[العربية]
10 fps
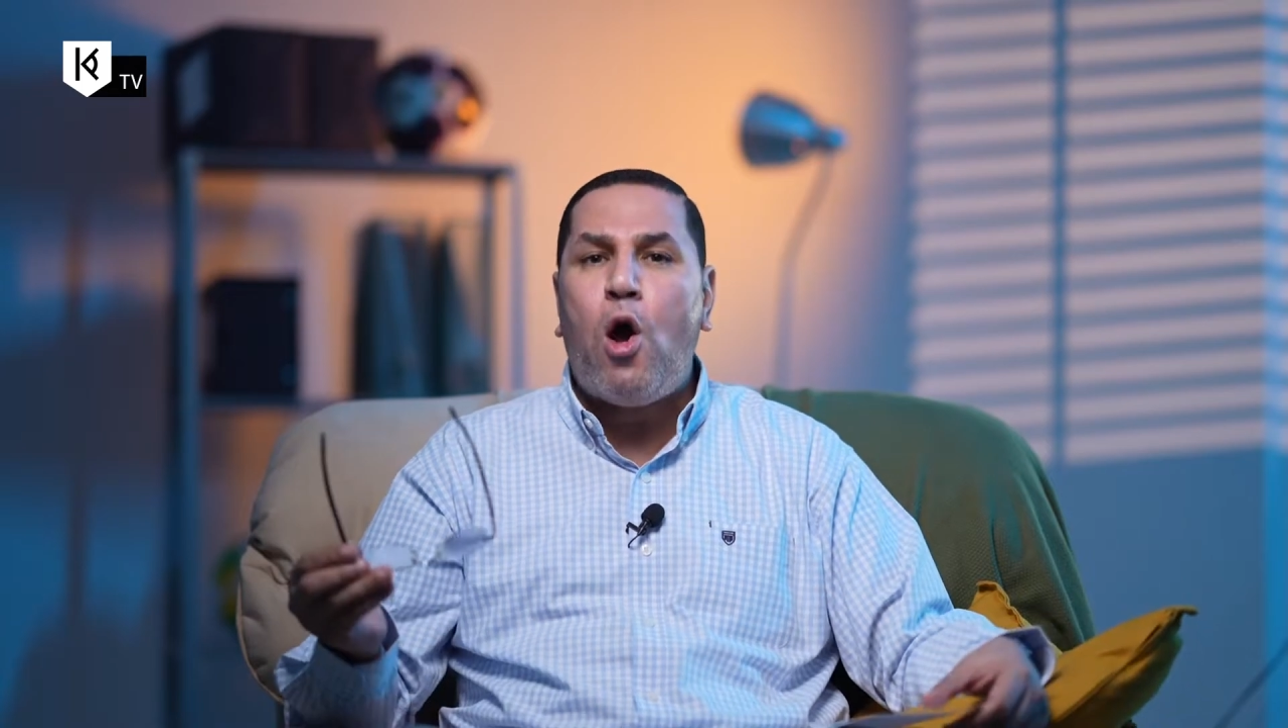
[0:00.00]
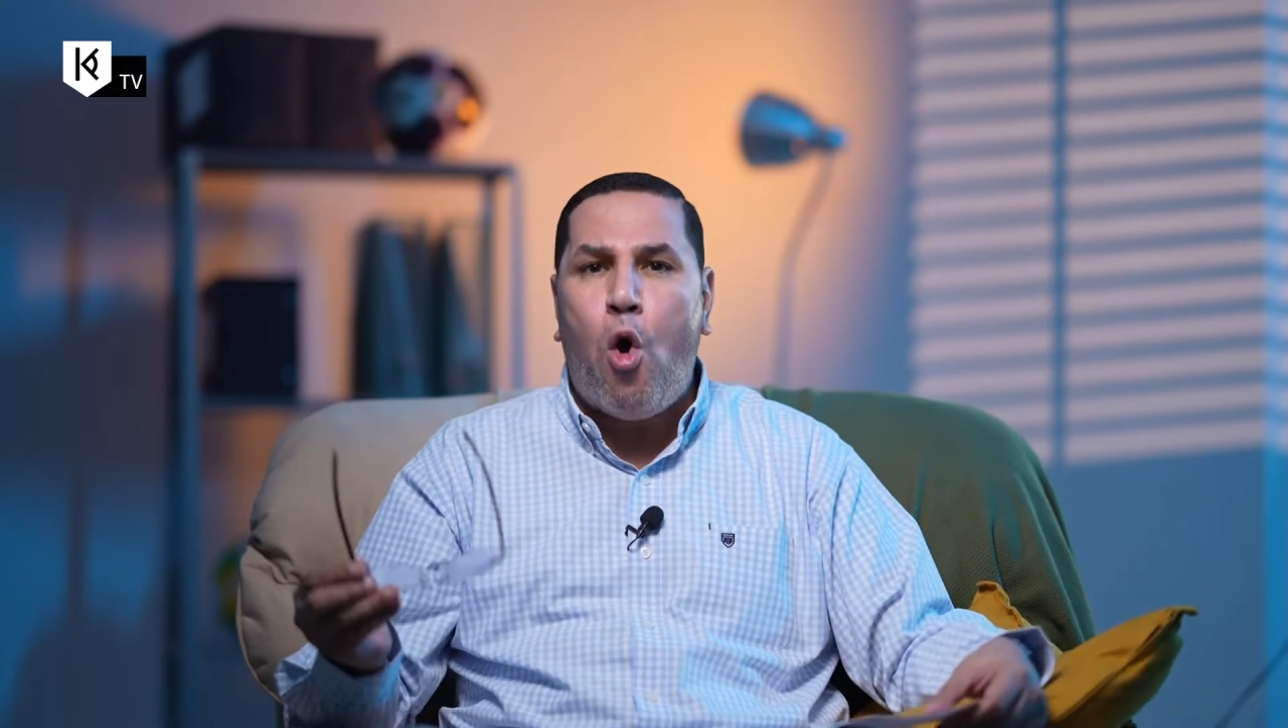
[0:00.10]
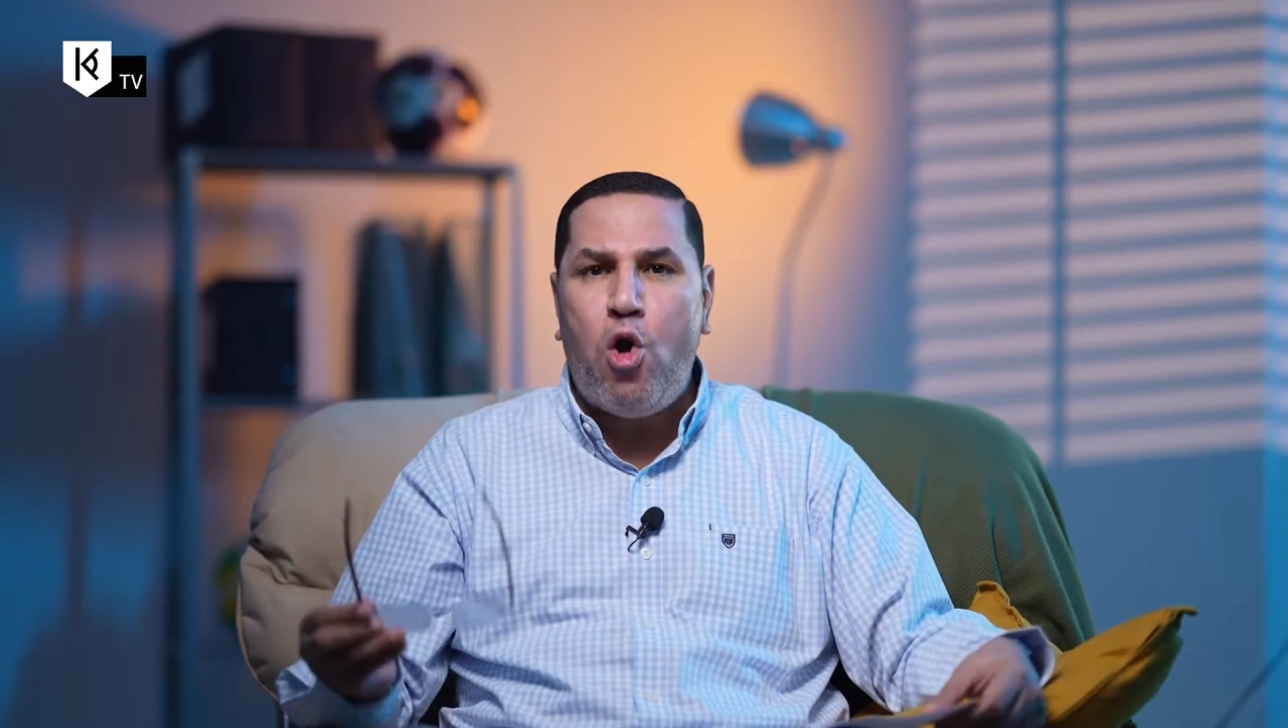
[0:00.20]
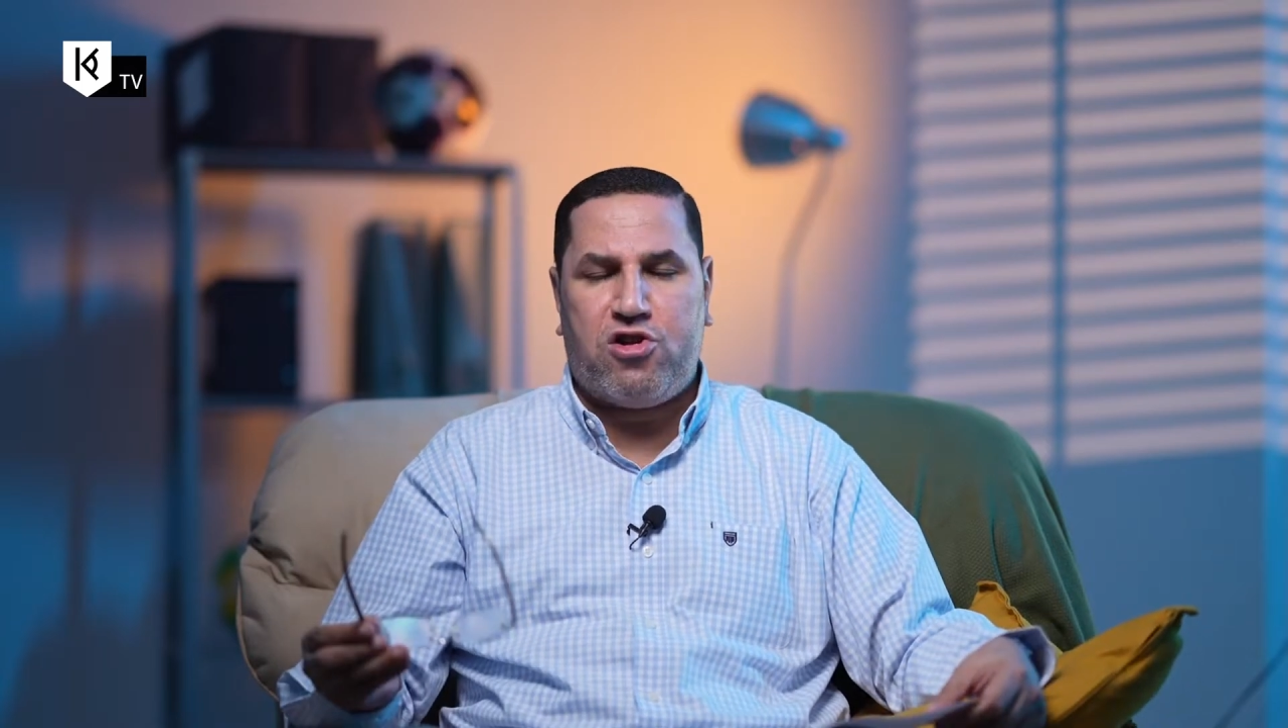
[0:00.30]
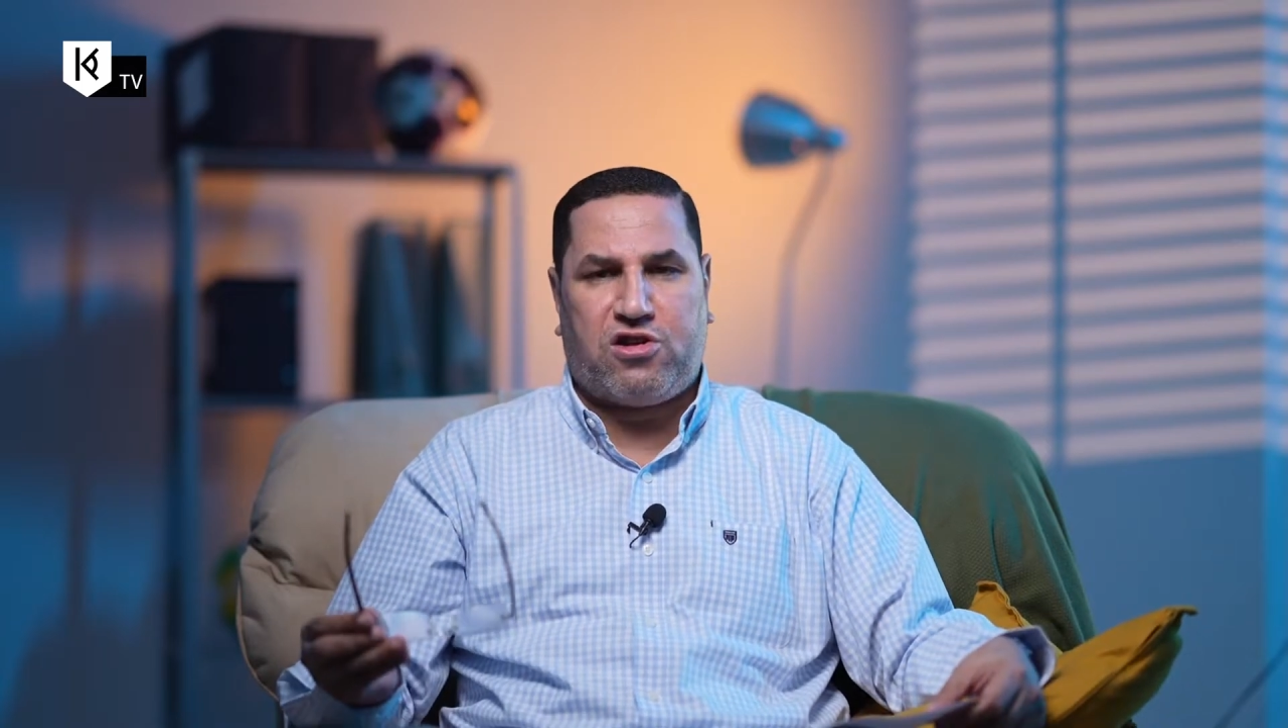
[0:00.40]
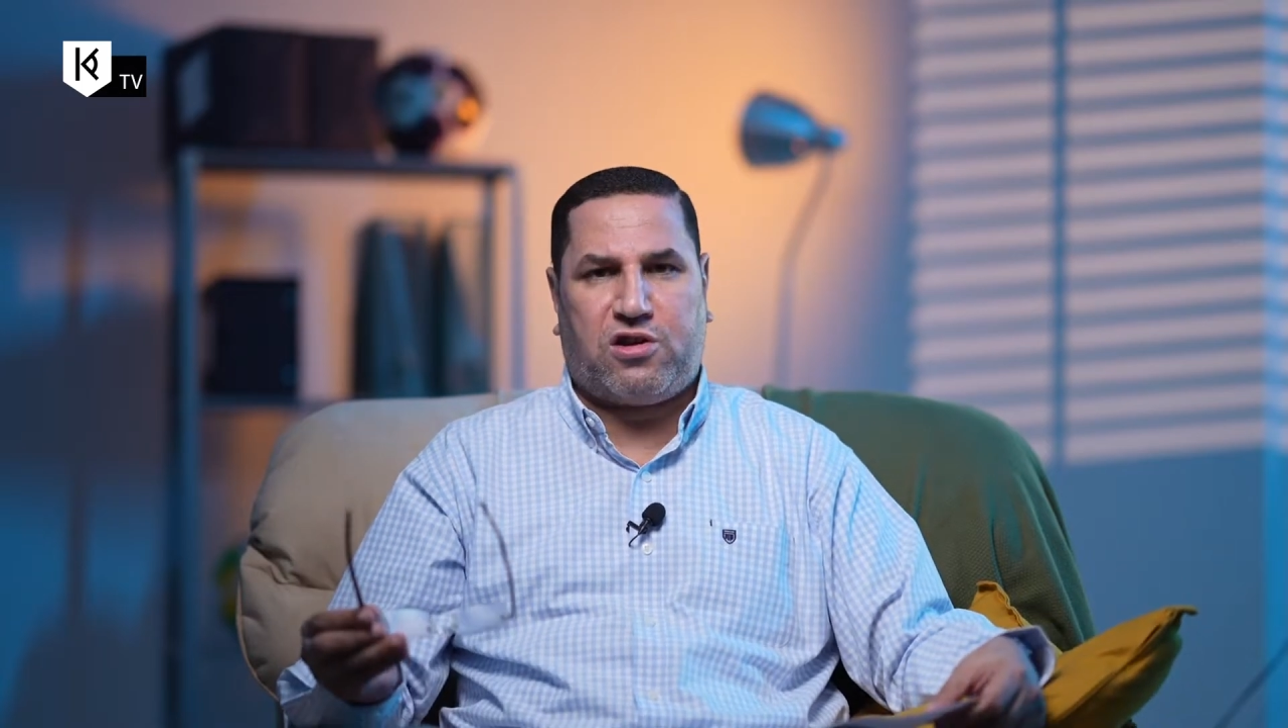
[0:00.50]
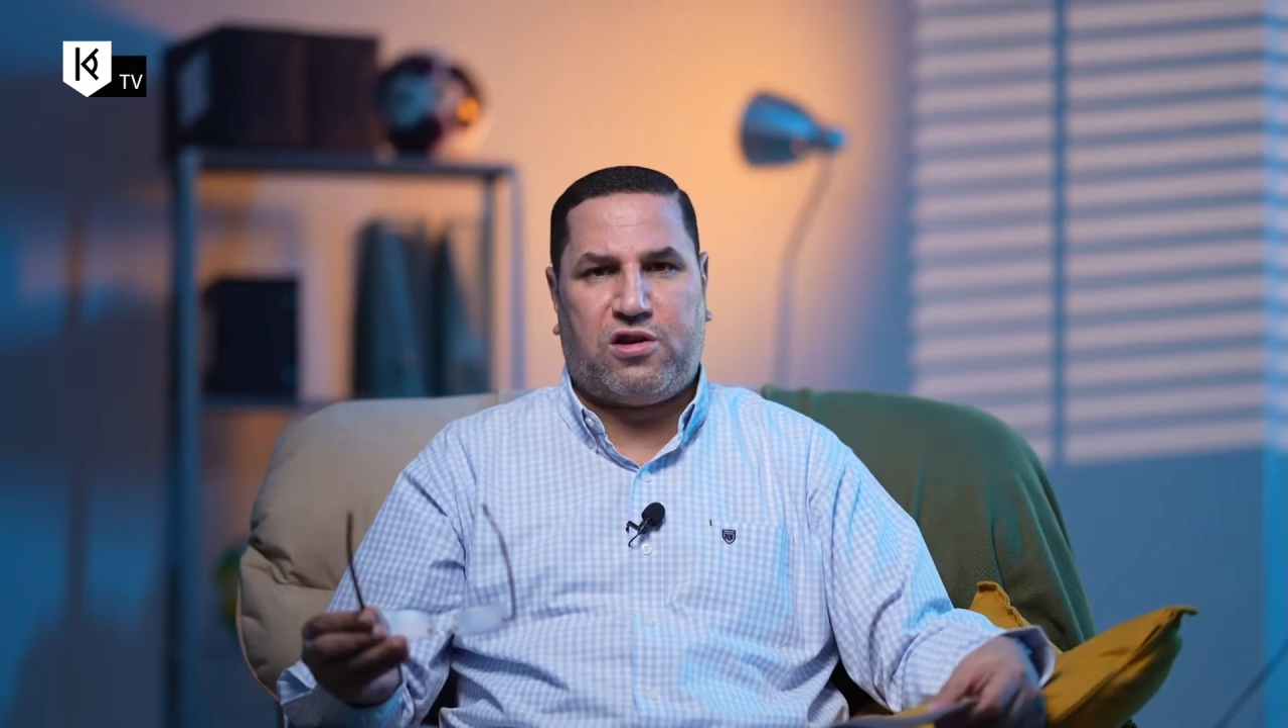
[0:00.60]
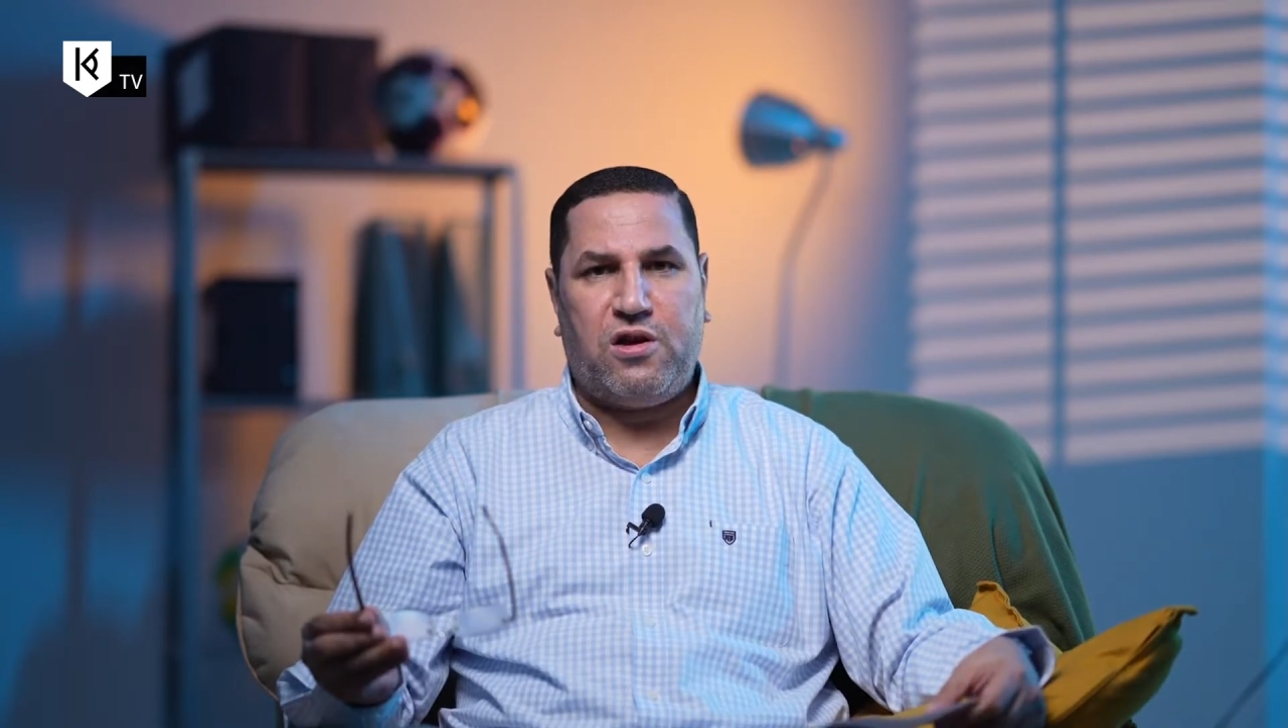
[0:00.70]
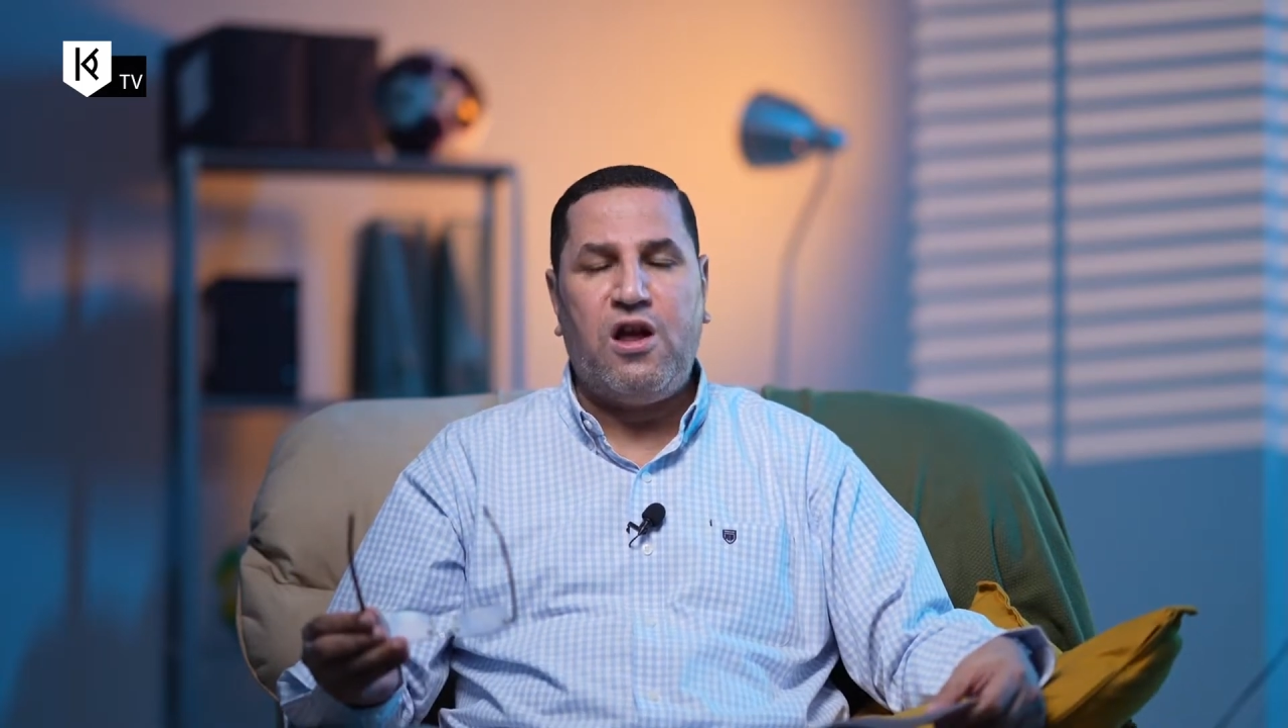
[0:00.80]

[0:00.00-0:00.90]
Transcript: قلت